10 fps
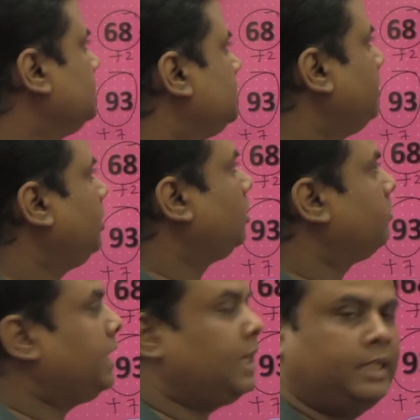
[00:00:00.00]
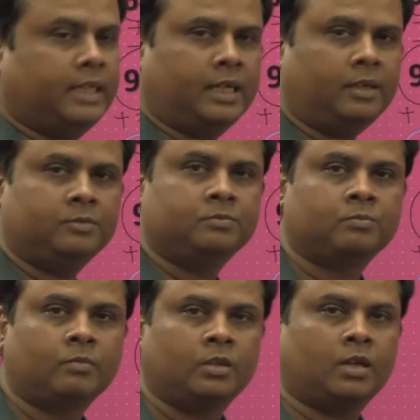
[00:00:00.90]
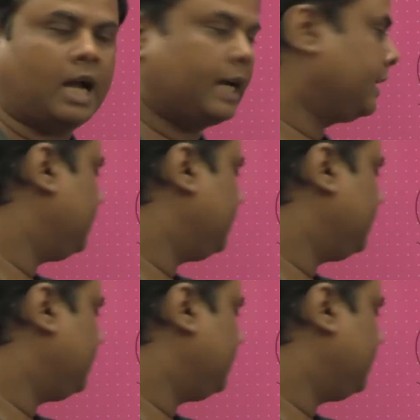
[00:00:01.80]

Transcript: सभी लोग बना लिए हैं आगे